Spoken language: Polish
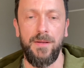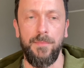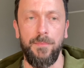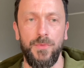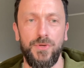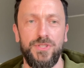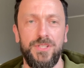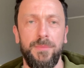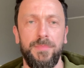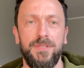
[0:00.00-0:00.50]

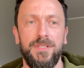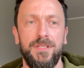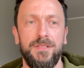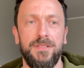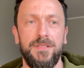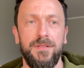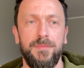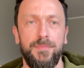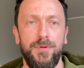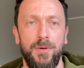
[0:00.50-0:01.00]
można by
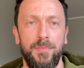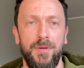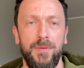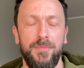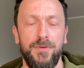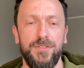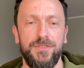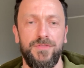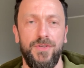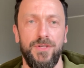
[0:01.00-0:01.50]
ten
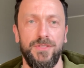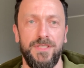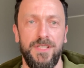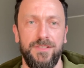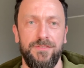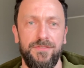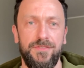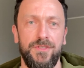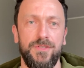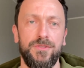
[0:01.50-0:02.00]
problem
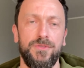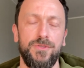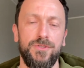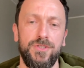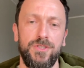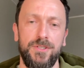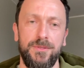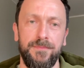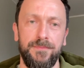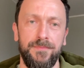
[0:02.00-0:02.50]
rozwiązać. W związku z
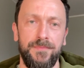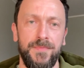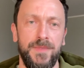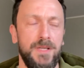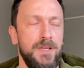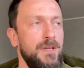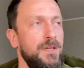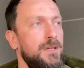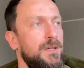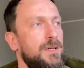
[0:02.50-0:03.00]
czym
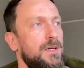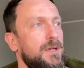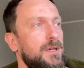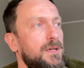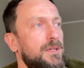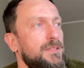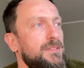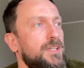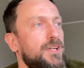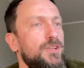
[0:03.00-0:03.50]

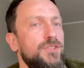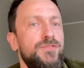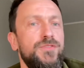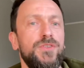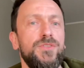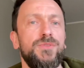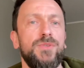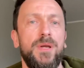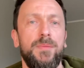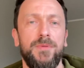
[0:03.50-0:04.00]
nie
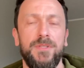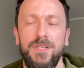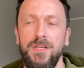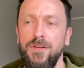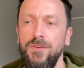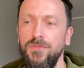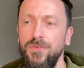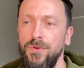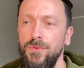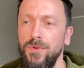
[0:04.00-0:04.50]
rozwiązujemy
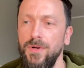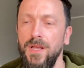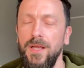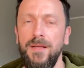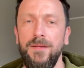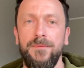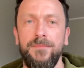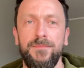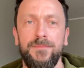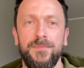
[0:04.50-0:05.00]
tego w
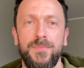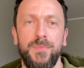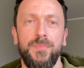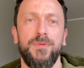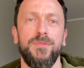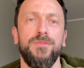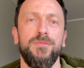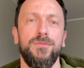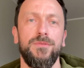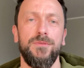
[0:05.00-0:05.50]
ogóle, po
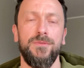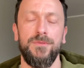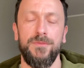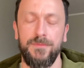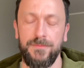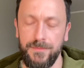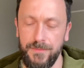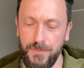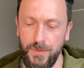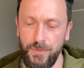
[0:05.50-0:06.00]

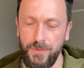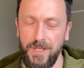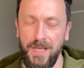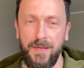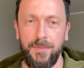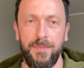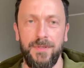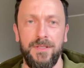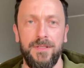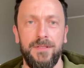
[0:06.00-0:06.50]
prostu
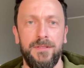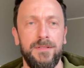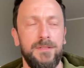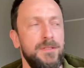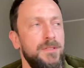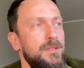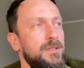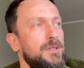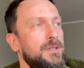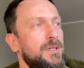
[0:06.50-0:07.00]
udajemy
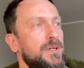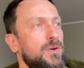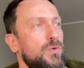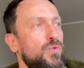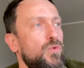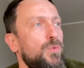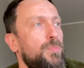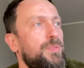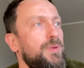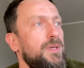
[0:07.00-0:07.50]

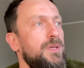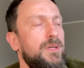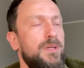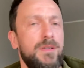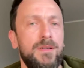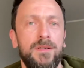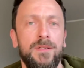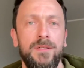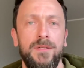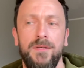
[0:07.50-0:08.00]

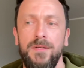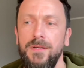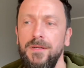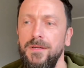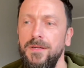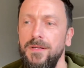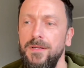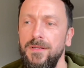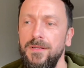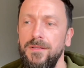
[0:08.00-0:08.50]
głupich,
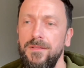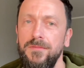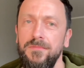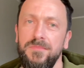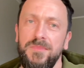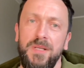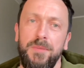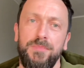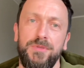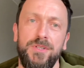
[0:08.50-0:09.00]

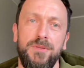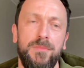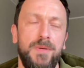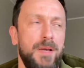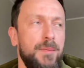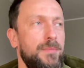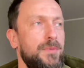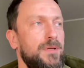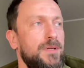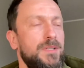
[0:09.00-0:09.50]
nie
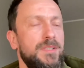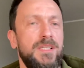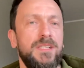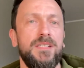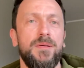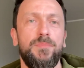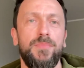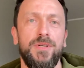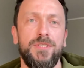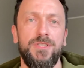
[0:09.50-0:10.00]
przyjmiemy, nie
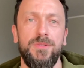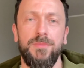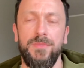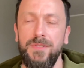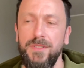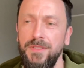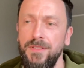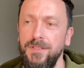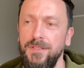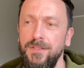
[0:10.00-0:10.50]

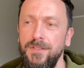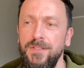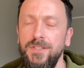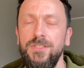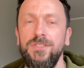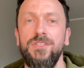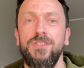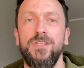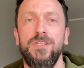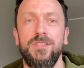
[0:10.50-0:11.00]
zapłacimy,
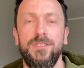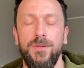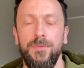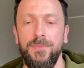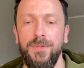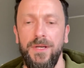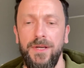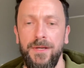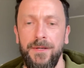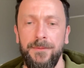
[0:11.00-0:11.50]
idźcie
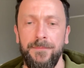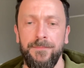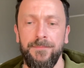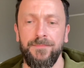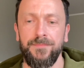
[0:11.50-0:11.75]
sobie